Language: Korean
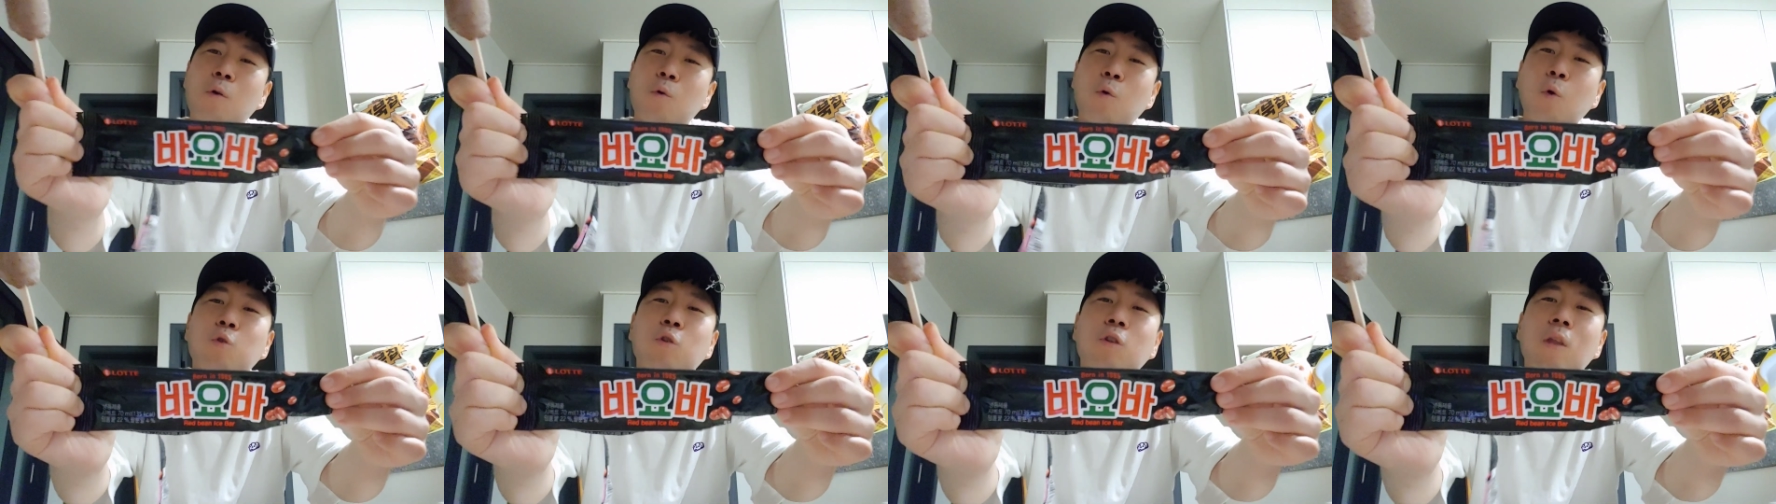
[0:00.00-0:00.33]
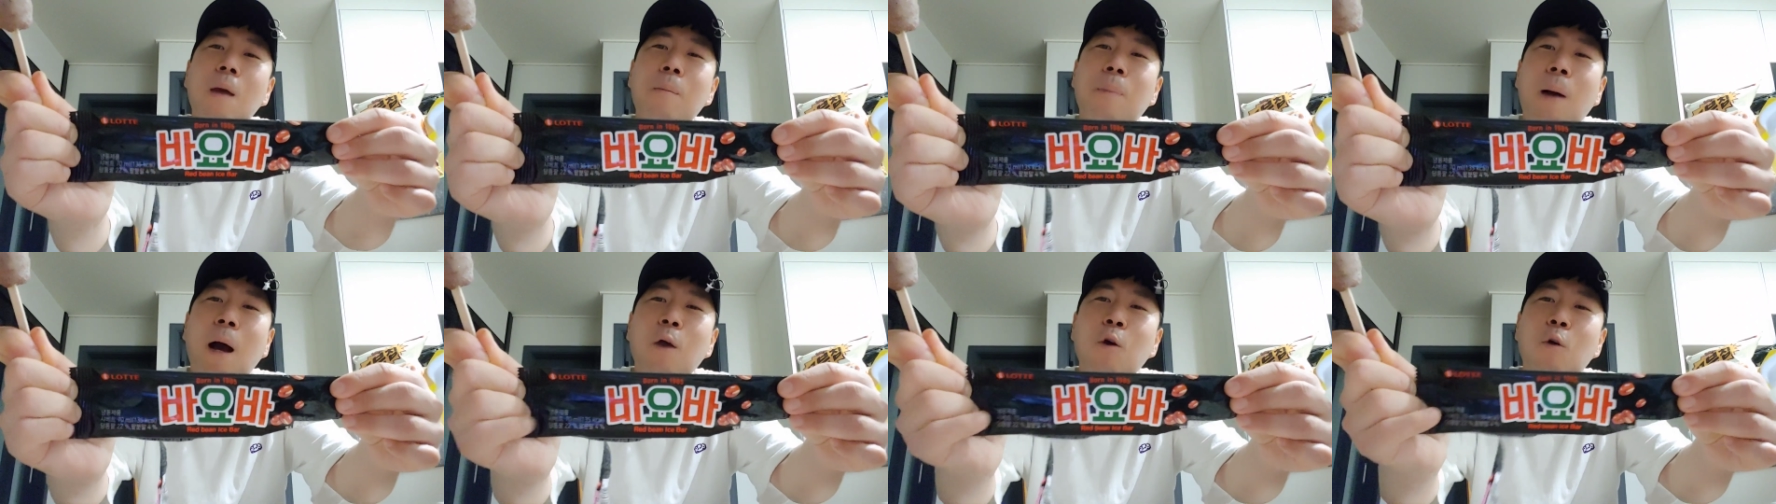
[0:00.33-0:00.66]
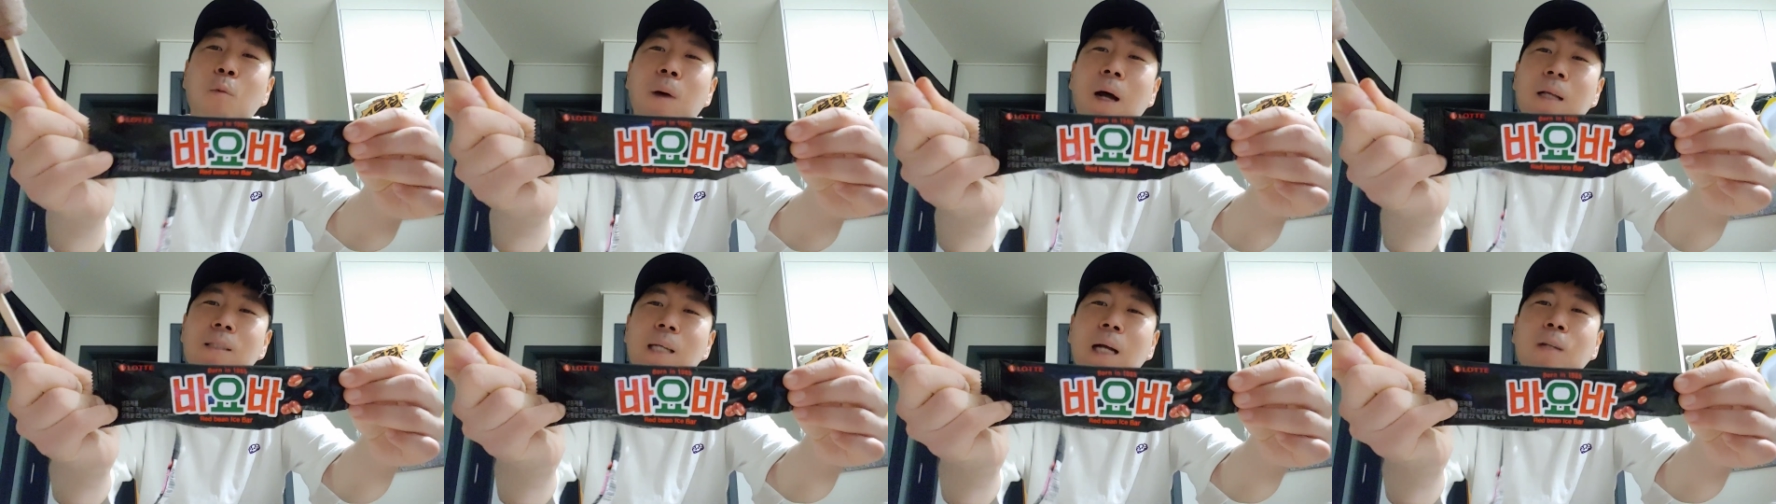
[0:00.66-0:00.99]
롯데
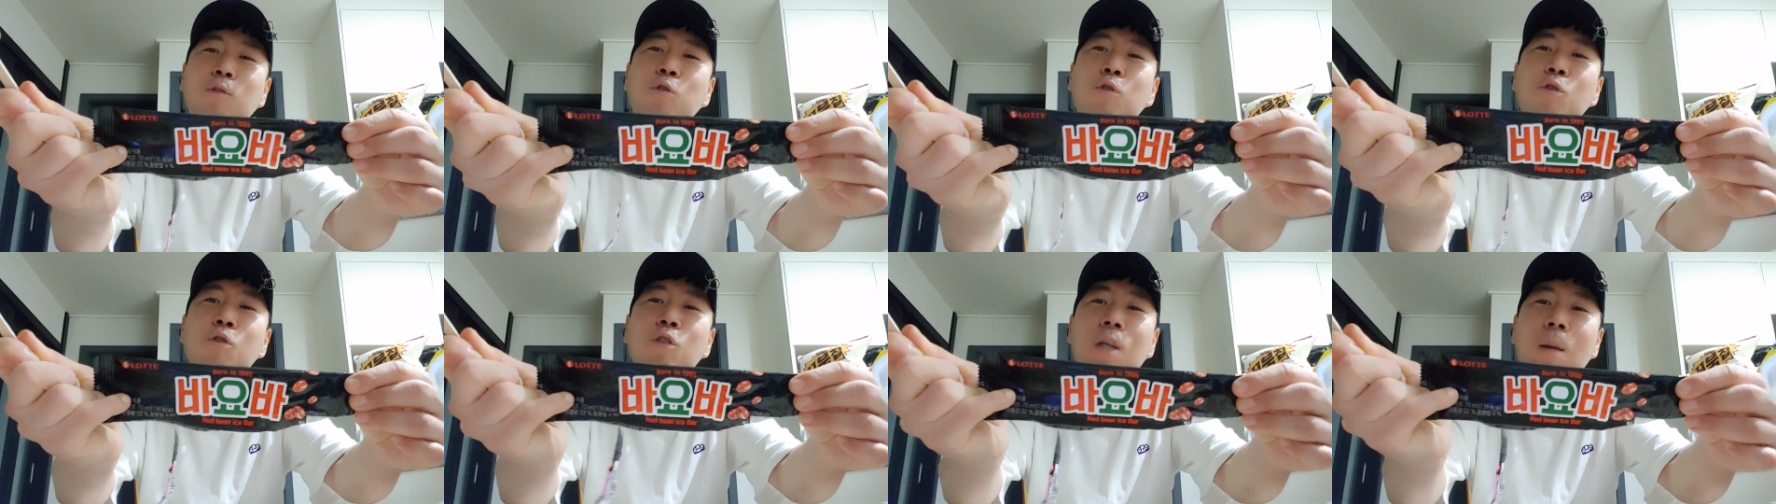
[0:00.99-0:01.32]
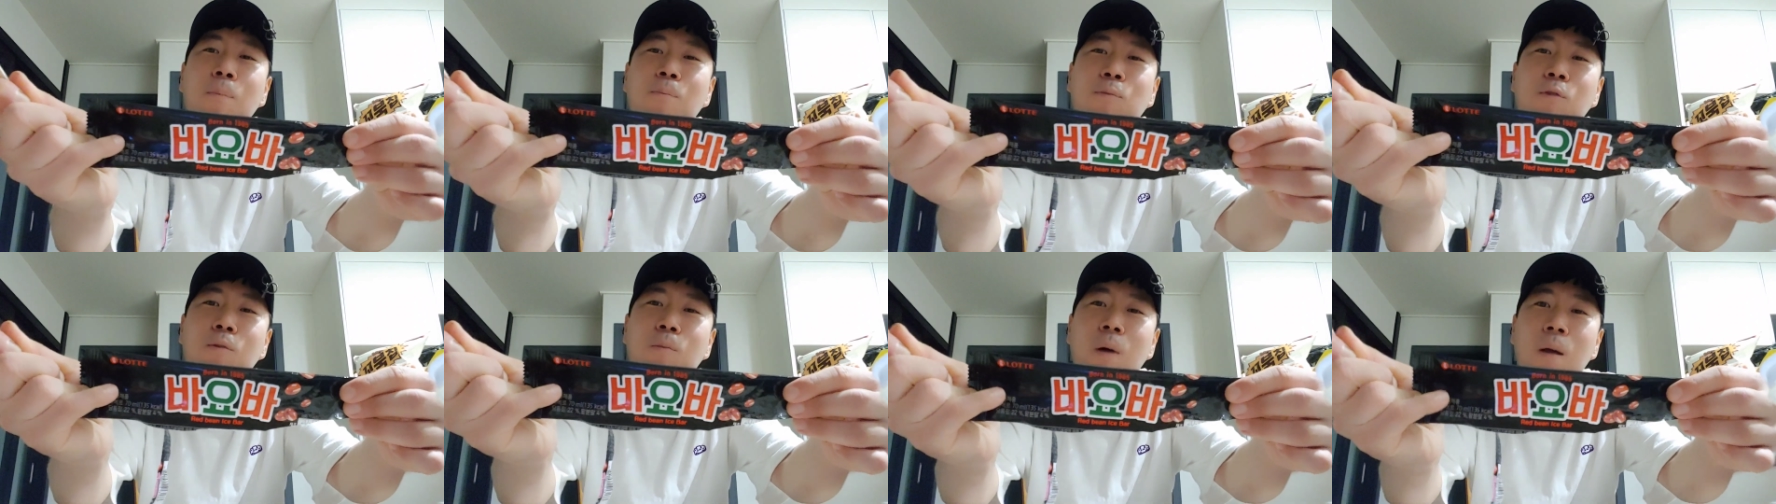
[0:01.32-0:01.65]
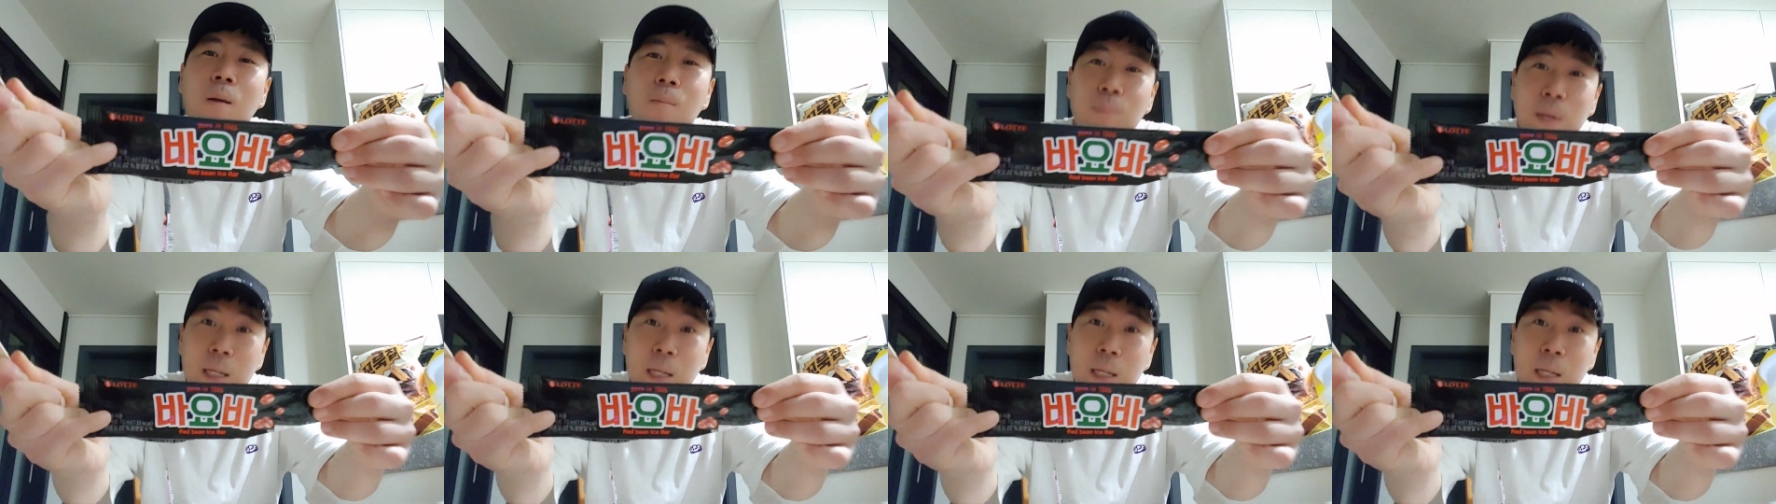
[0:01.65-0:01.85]
바이오바 짝퉁 제품